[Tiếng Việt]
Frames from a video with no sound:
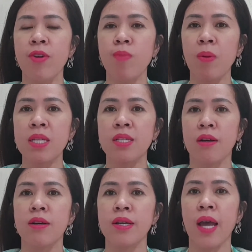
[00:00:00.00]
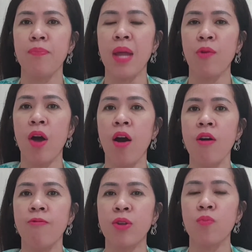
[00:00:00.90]
với một cái sự nghiệp nào
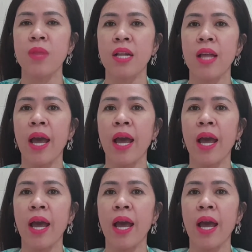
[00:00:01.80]
đó và chúng ta